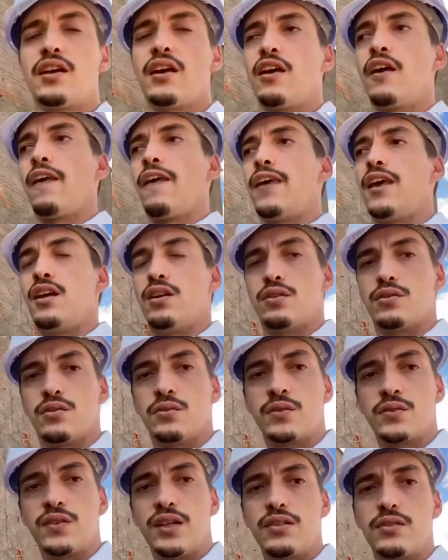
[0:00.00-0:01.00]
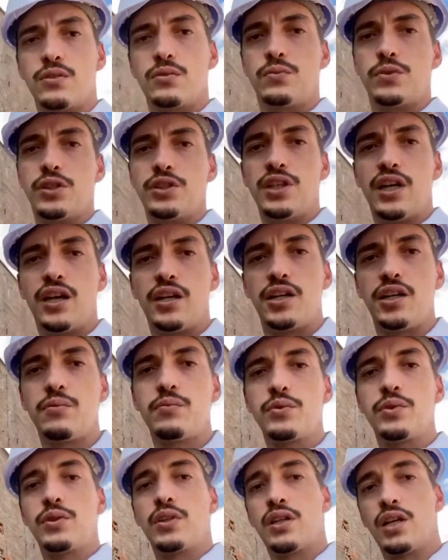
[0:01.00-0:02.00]
E nós vamos fazer um muro de arrimo
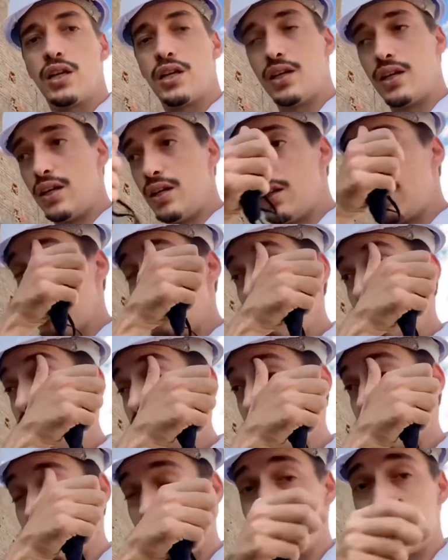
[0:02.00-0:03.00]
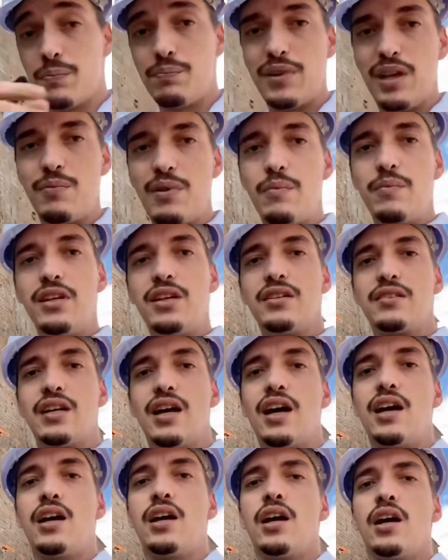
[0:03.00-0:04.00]
e também nós vamos impermeabilizar,
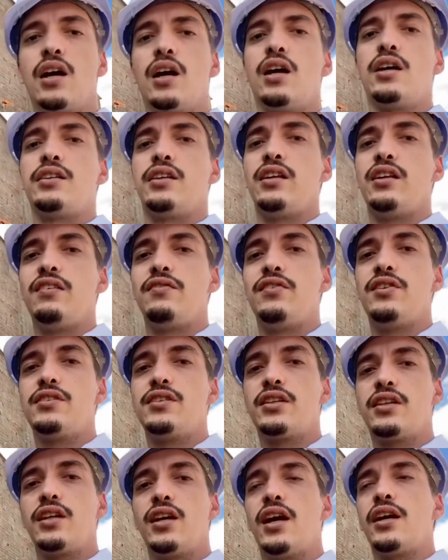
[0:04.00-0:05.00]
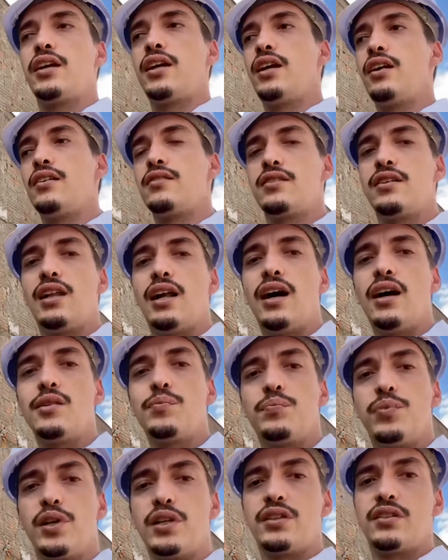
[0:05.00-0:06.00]
tendo em vista que aqui desse lado
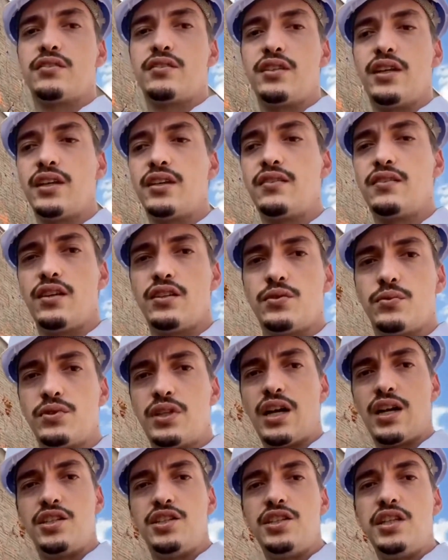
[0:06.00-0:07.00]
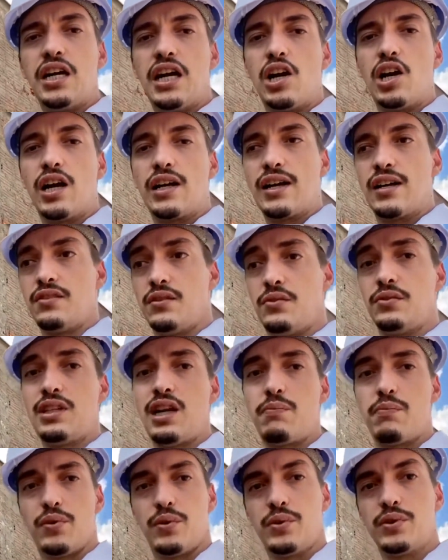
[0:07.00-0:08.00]
pode ser que seja um jardim, a casa não está
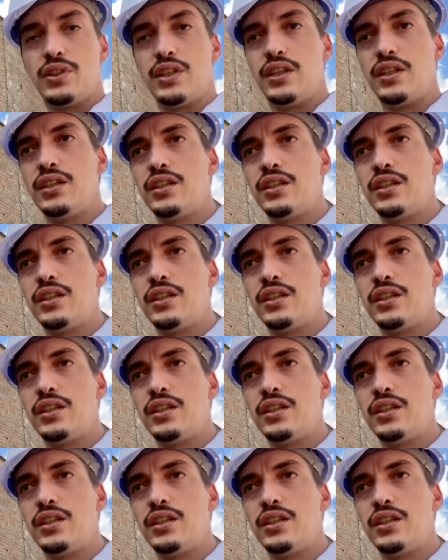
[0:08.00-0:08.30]
pronta ainda.